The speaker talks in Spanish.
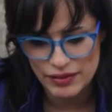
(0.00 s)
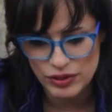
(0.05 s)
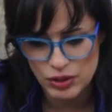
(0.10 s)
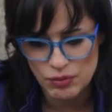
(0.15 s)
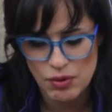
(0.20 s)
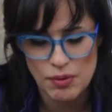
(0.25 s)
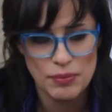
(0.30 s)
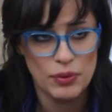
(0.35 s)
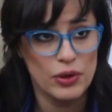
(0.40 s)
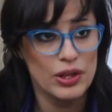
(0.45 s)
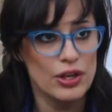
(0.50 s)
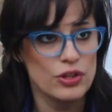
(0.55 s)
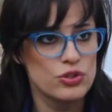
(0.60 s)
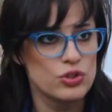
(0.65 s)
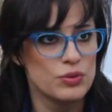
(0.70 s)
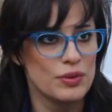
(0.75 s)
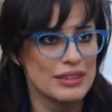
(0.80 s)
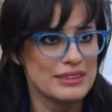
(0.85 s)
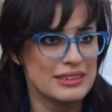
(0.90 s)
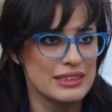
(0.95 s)
como modelos
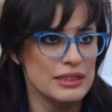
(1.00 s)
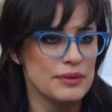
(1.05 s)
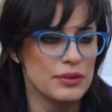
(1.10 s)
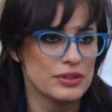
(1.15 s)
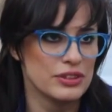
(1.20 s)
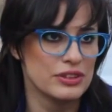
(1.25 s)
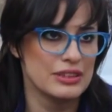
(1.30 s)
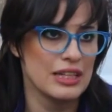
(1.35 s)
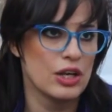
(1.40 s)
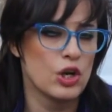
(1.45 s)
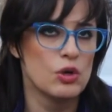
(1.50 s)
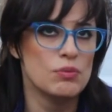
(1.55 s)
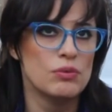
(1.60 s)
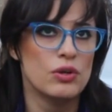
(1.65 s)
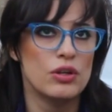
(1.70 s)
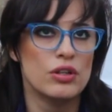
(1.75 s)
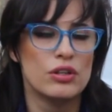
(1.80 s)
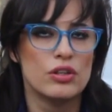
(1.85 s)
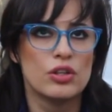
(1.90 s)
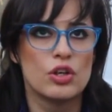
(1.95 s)
subversivos, o sea,
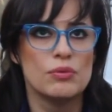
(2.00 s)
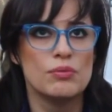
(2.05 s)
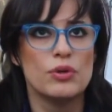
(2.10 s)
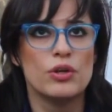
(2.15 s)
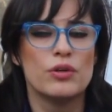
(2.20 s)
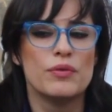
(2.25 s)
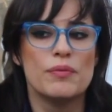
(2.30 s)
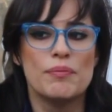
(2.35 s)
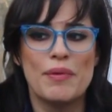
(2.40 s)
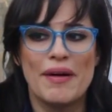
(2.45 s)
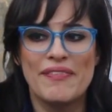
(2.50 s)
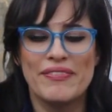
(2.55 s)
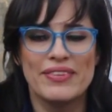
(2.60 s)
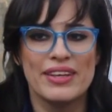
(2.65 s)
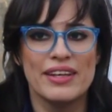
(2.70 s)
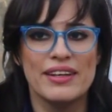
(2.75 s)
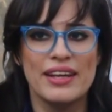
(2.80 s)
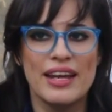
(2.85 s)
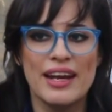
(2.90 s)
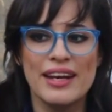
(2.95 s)
cómo, cómo
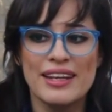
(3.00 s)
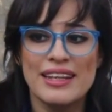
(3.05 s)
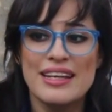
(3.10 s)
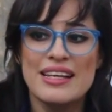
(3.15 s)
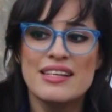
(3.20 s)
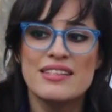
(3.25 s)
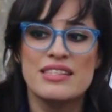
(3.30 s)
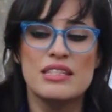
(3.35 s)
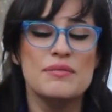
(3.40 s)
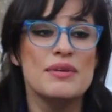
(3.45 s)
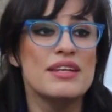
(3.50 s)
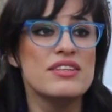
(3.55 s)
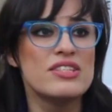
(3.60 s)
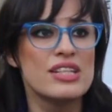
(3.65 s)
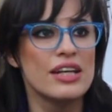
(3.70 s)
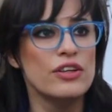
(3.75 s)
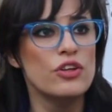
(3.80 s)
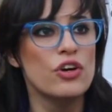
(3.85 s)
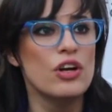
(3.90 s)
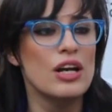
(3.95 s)
mantener, si bien
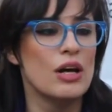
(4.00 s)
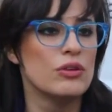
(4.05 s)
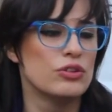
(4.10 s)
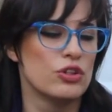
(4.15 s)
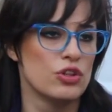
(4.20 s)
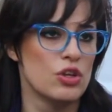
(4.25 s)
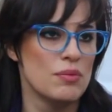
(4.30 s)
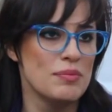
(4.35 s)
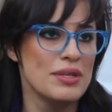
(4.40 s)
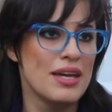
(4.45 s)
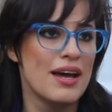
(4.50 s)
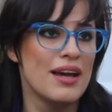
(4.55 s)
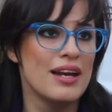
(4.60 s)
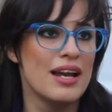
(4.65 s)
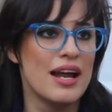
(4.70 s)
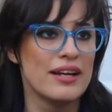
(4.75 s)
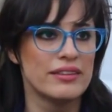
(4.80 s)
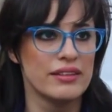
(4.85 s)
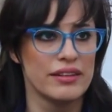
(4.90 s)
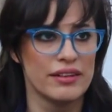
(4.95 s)
ya no la autonomía del
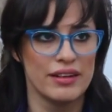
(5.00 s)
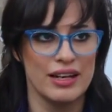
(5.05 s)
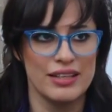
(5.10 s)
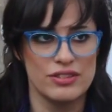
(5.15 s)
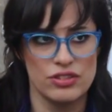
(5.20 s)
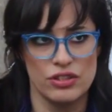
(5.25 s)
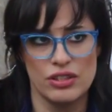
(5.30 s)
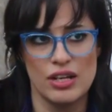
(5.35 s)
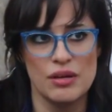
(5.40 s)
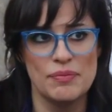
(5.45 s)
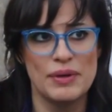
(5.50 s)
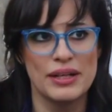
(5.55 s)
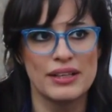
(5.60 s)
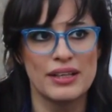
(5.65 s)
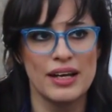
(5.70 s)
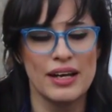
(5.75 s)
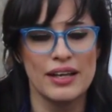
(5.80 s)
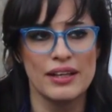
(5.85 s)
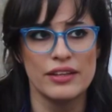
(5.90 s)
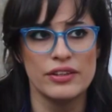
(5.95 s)
arte en relación al
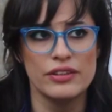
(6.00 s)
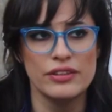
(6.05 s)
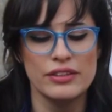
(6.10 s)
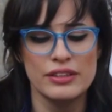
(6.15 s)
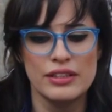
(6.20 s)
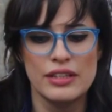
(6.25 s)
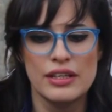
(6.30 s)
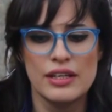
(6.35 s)
mercado,